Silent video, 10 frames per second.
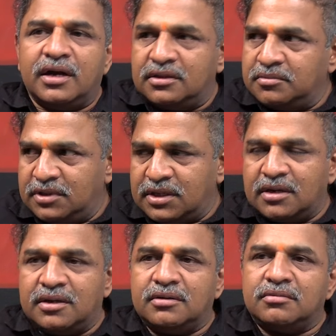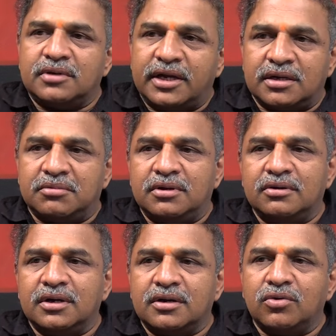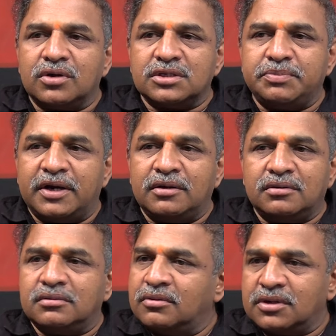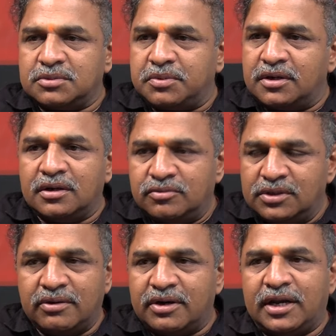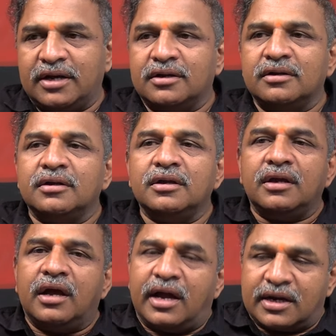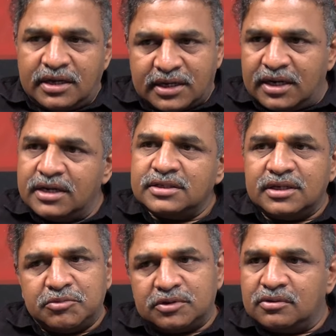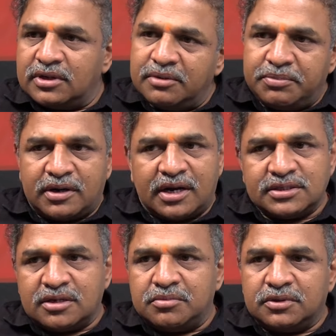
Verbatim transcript: అంతకుముందు ఇక్కడ హైదరాబాద్లో ఉన్నట్టు లోటస్ ప్యాండ్ లోటస్ పాండ్లో ఉండేవాళ్ళు ఆయన అక్క ఇక్కడి నుంచే మొత్తం నడిపాడు రాజకీయం